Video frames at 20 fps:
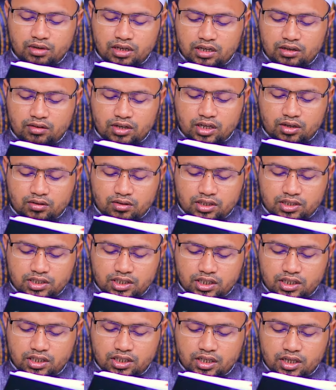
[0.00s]
ইমানে উল্লেখ
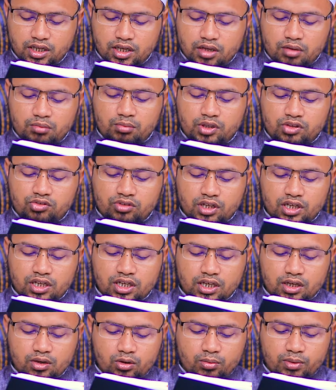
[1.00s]
করেছেন মিন
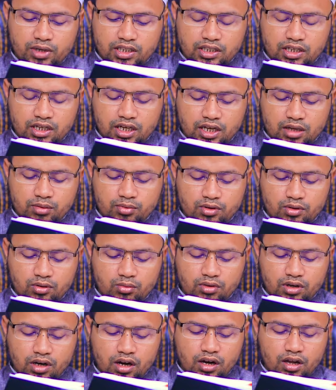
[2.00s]
তারিক ওবায়দুল্লাহ ইবন
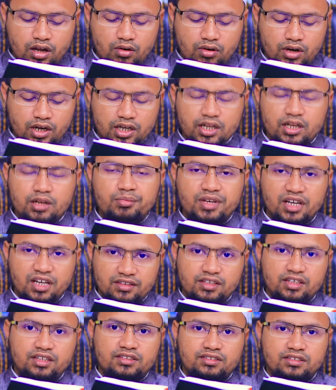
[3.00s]
উমর আল কাবারির
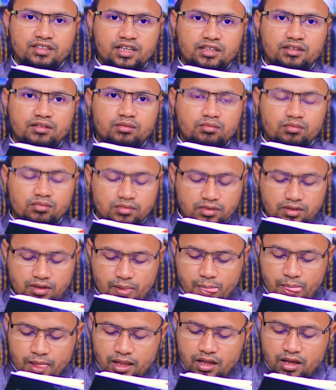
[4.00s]
বিহাজ আল ইসনাদ
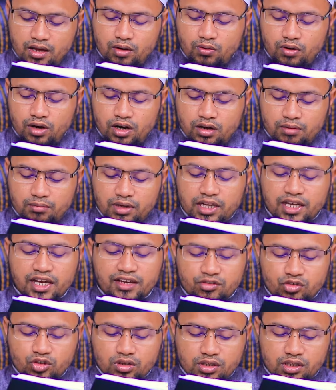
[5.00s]
মানে এই
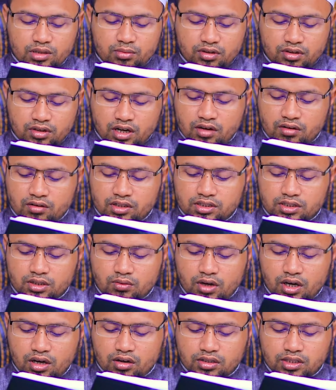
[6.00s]
সনদে বর্ণনা করেছেন
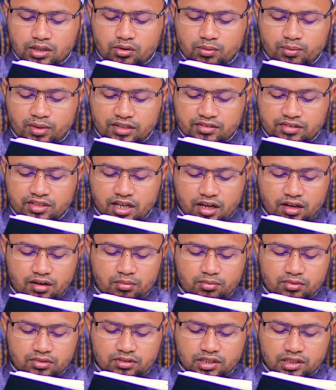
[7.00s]
ওয়াকরজাউল বাজার
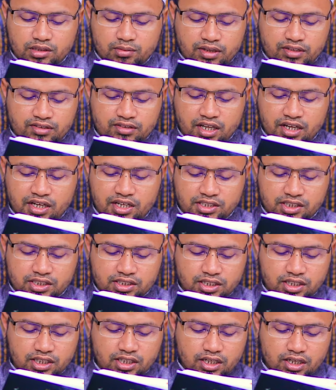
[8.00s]
মুসনাদে বাজার
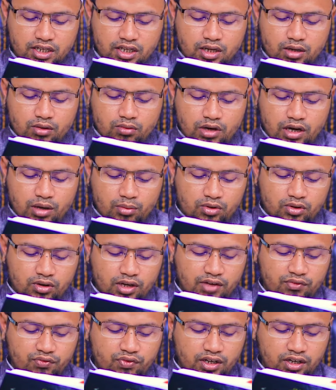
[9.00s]
এসেছে ও আবুর
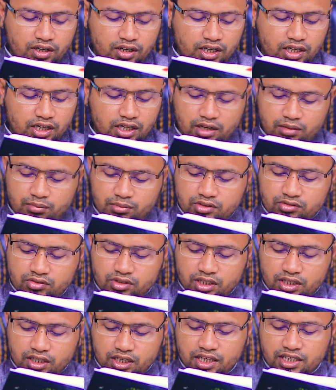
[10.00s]
রায়ফিল হেলিয়া মিন
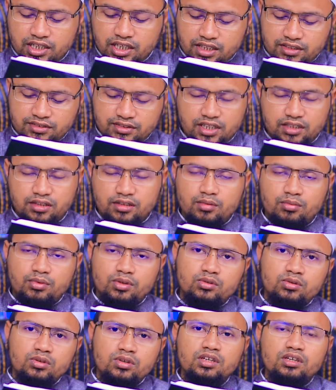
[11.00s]
তরিকাইন আন জায়দা তবি
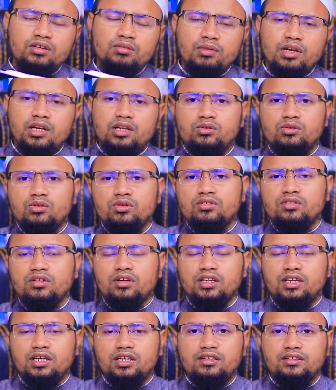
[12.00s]
দুই মানে দুই
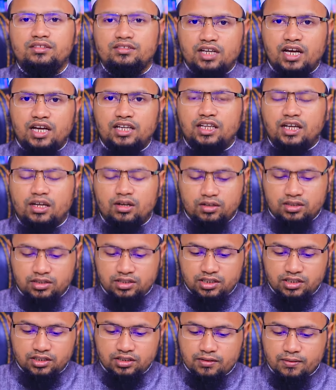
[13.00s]
সনদেই জায়দা
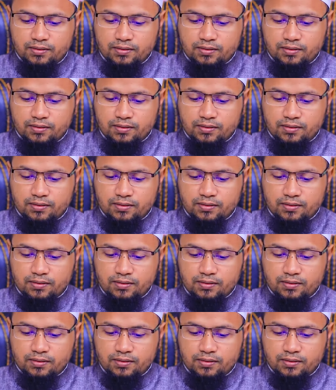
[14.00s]
রয়েছে